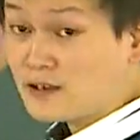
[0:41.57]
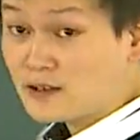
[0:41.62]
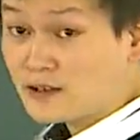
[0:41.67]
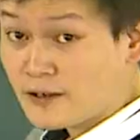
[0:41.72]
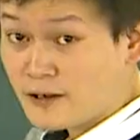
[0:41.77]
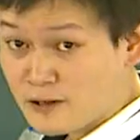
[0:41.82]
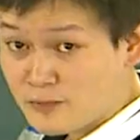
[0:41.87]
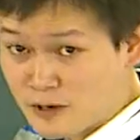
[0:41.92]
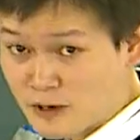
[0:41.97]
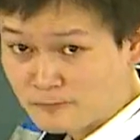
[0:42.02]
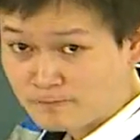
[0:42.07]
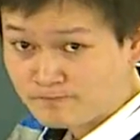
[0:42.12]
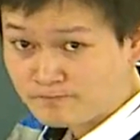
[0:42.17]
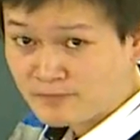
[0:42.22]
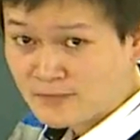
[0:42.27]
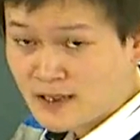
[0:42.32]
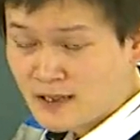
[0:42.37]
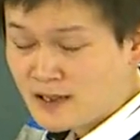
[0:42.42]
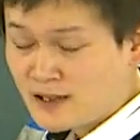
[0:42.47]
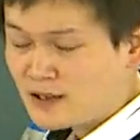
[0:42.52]
义的量吗？
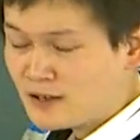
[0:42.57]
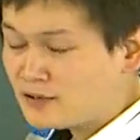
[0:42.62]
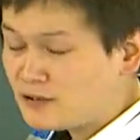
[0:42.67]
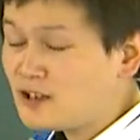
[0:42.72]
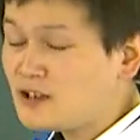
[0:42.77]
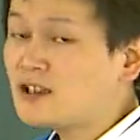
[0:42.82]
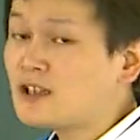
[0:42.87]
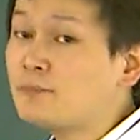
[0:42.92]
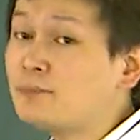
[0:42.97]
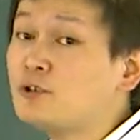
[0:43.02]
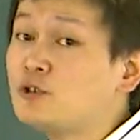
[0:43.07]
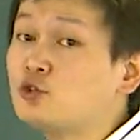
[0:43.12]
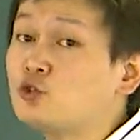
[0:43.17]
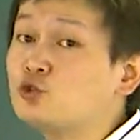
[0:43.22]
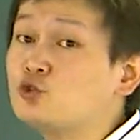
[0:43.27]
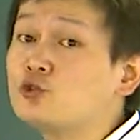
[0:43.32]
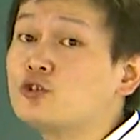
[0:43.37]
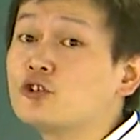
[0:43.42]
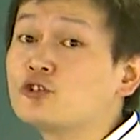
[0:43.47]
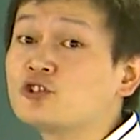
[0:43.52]
嗯，第一它必须
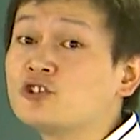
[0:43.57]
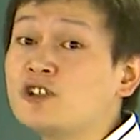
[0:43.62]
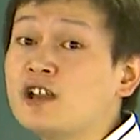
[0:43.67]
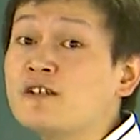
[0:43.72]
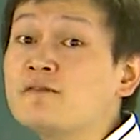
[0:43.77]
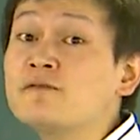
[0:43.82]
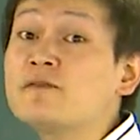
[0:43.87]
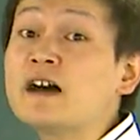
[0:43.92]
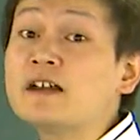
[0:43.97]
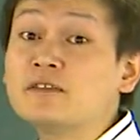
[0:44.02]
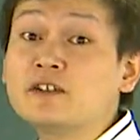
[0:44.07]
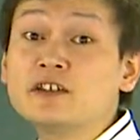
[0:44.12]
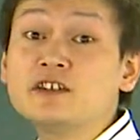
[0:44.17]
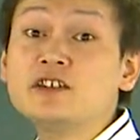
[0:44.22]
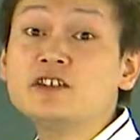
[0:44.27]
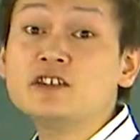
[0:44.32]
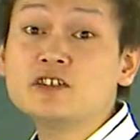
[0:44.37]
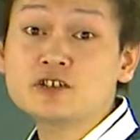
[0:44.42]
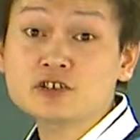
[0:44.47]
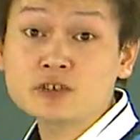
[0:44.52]
具有相反的
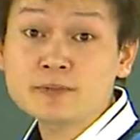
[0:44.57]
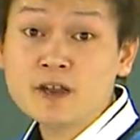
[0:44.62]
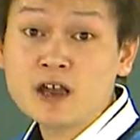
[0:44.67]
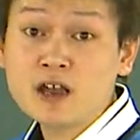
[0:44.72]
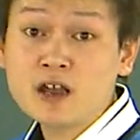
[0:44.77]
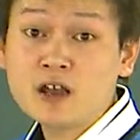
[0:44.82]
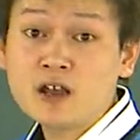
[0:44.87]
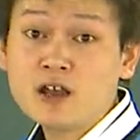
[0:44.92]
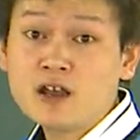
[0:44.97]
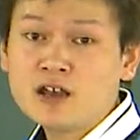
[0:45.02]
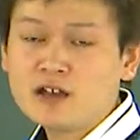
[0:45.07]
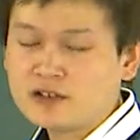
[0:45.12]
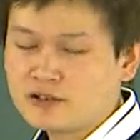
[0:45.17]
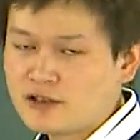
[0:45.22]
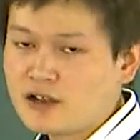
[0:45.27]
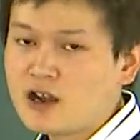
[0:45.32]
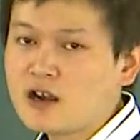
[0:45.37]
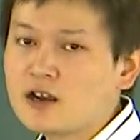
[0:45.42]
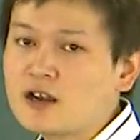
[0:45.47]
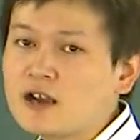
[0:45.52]
意义是吧？嗯，
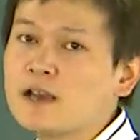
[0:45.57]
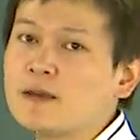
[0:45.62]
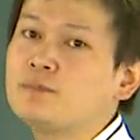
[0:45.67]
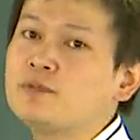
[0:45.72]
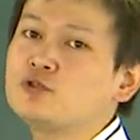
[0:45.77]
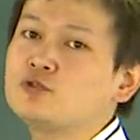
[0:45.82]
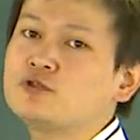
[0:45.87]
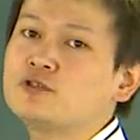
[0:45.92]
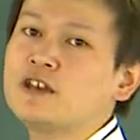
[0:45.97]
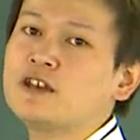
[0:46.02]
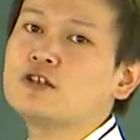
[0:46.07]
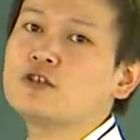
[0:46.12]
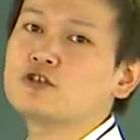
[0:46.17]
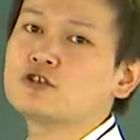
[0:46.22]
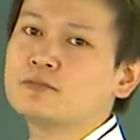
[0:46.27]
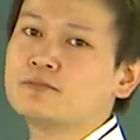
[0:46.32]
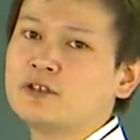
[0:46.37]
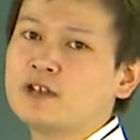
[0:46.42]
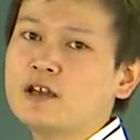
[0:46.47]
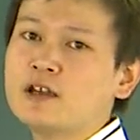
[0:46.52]
第二个还必须得有
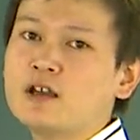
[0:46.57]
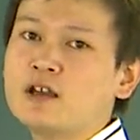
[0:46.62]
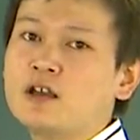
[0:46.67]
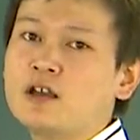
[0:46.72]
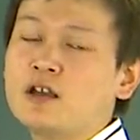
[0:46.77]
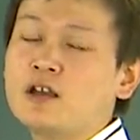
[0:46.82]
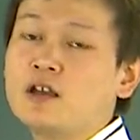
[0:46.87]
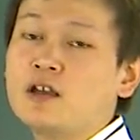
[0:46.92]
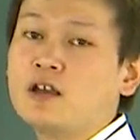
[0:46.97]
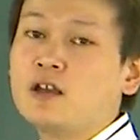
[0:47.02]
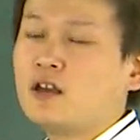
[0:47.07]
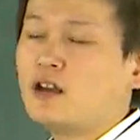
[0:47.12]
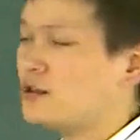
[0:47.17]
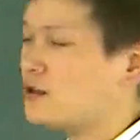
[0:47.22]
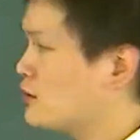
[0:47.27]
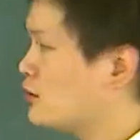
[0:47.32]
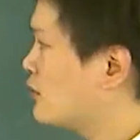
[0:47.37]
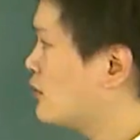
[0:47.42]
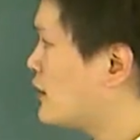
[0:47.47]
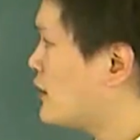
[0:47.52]
什么呢？量，呃
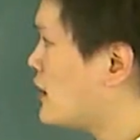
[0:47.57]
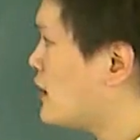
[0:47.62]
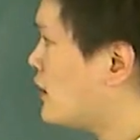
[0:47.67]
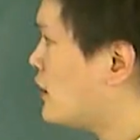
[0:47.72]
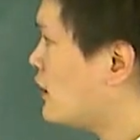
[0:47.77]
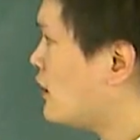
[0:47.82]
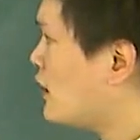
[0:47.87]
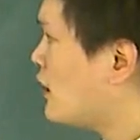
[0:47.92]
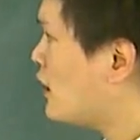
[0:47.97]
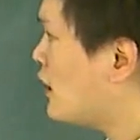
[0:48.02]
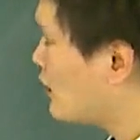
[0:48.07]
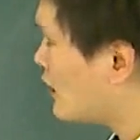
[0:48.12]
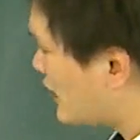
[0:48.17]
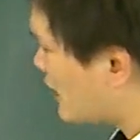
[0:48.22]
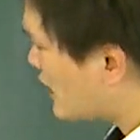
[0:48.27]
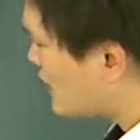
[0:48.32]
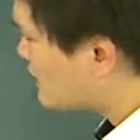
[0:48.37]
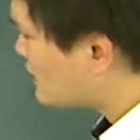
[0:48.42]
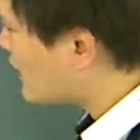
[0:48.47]
有量。好，来看